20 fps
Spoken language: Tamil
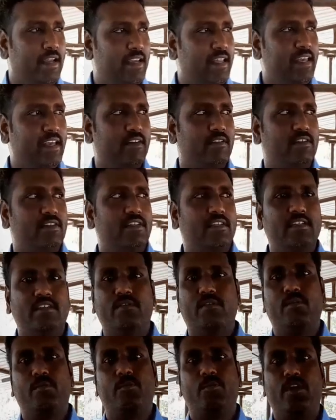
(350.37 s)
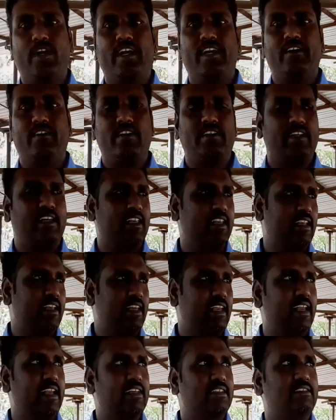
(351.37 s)
நீங்கள் வந்துட்டு முன்னாடி வந்தீங்கன்னா
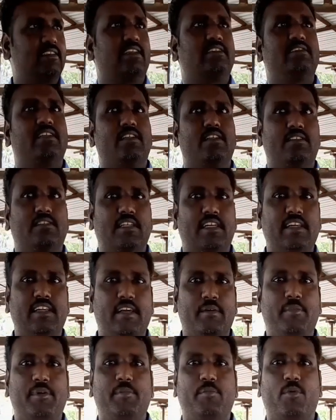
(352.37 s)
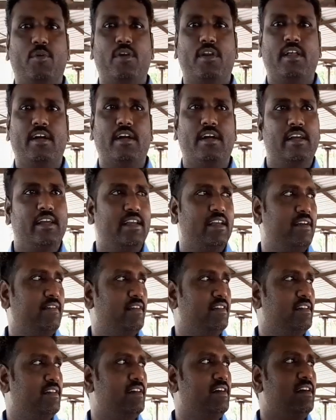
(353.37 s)
நீங்கள் எங்கள் ஸ்ட்ரக்சர் ஷெட்டு எப்படி போடுறாங்க இங்கே
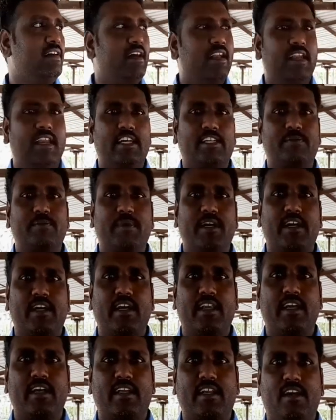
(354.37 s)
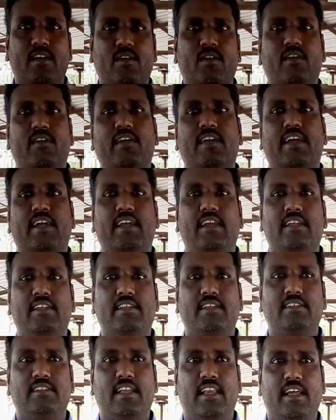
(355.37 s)
வந்து லக்ஷ்மி அக்காலாம் இருக்காங்க உங்கள்கிட்ட கேட்டு
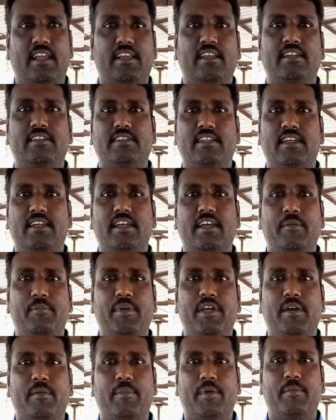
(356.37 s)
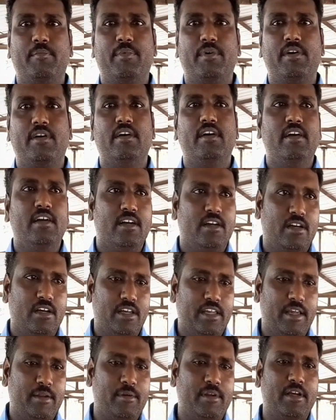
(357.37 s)
தெரிஞ்சுக்கலாம் என்ன ஷெட்டு எப்படி அமைப்பு
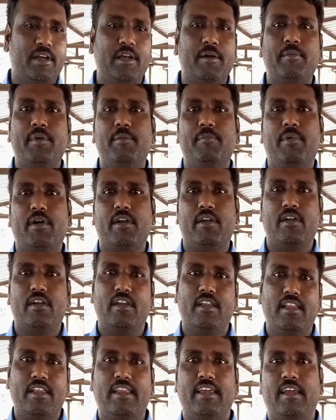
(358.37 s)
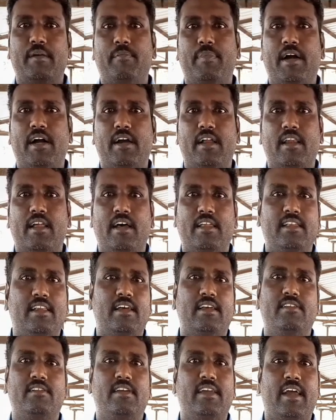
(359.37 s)
என்ன எப்படி பண்ணுறதுன்னு நீங்கள் பார்க்கலாம்
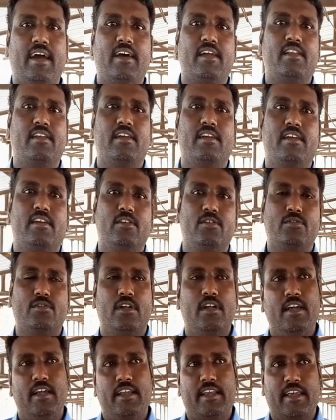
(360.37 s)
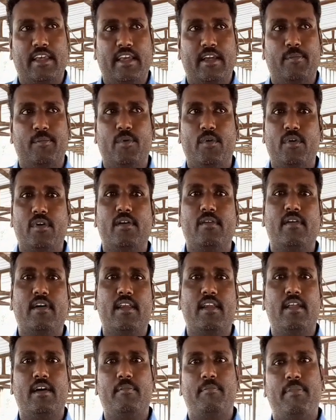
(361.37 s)
அதெல்லாம் வந்து யாரும் இங்கே எதுவும் நீங்கள் எப்போனா
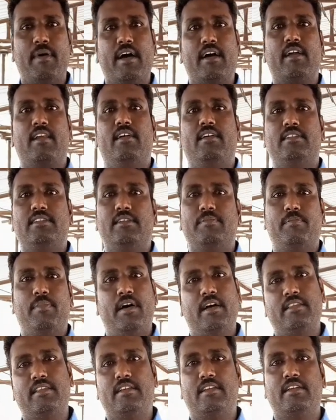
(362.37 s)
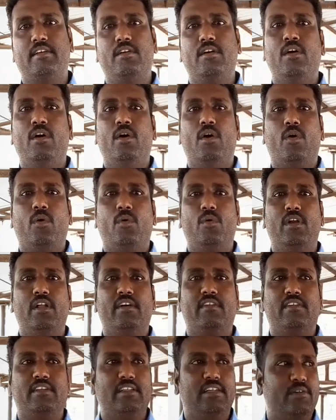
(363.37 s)
வரலாம் பார்க்கலாம் பார்த்துட்டு உள்ளே
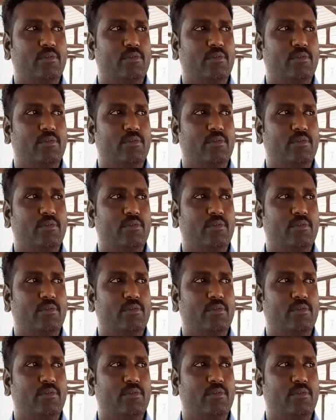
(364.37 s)
வந்து